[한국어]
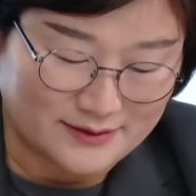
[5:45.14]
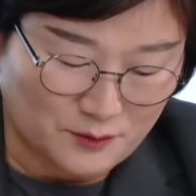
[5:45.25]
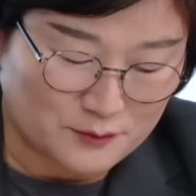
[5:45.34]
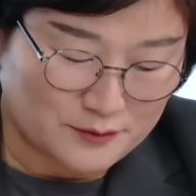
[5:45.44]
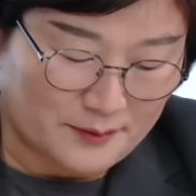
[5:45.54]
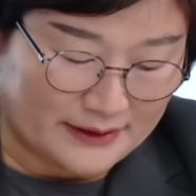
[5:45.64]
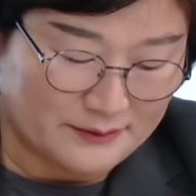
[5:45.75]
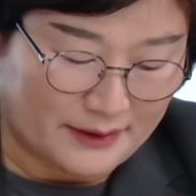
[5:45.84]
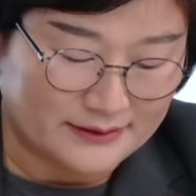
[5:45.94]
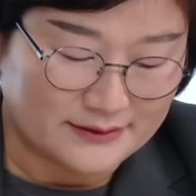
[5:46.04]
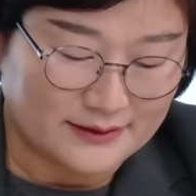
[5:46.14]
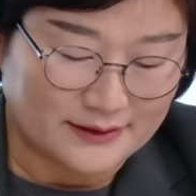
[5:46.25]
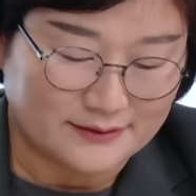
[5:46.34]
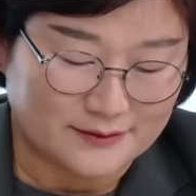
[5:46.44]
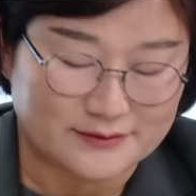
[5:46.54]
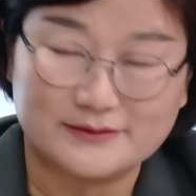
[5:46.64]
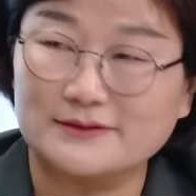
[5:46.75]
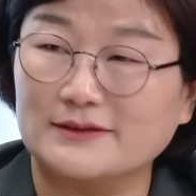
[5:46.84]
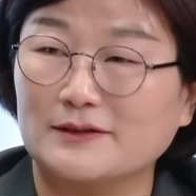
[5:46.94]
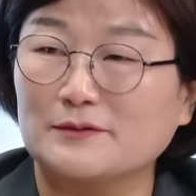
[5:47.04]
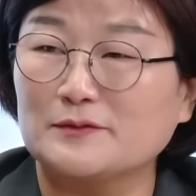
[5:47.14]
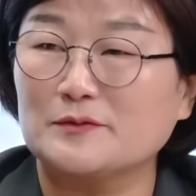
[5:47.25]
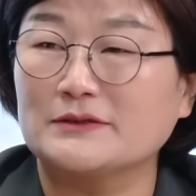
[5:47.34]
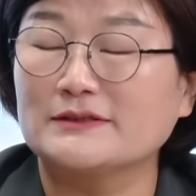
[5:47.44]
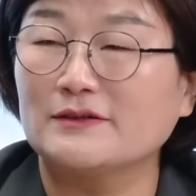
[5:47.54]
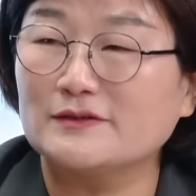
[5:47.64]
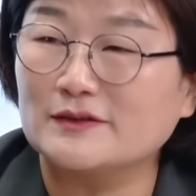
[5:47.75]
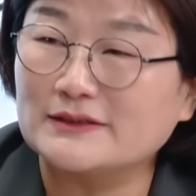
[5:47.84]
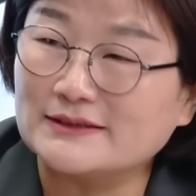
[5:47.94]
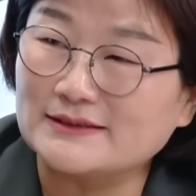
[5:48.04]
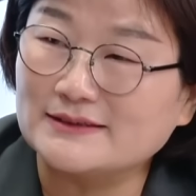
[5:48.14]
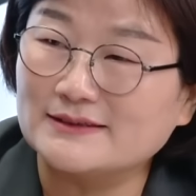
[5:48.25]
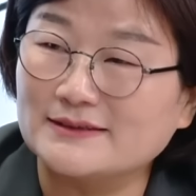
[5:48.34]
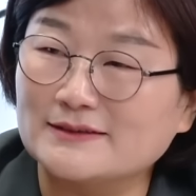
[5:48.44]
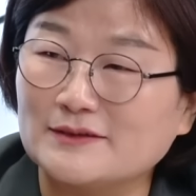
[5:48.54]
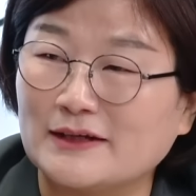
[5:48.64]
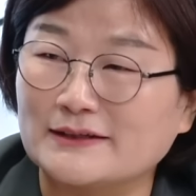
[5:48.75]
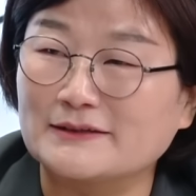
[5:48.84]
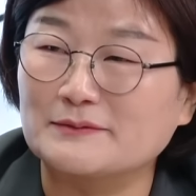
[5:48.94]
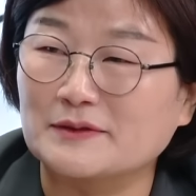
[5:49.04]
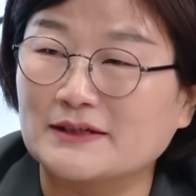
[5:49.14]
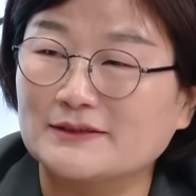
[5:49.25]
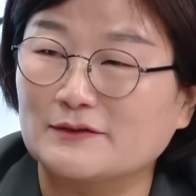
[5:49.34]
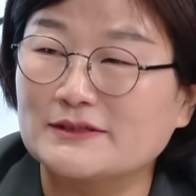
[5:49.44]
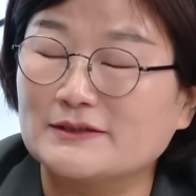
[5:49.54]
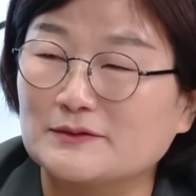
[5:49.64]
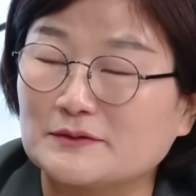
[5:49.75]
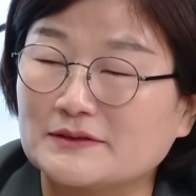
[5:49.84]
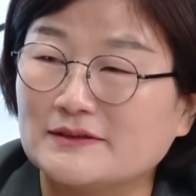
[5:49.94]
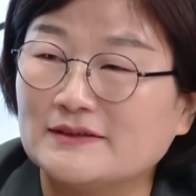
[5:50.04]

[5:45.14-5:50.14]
요구를 많이 받는다는 것은 그래도 좀 긍정적인 시그널 아니겠습니까 정치인으로서?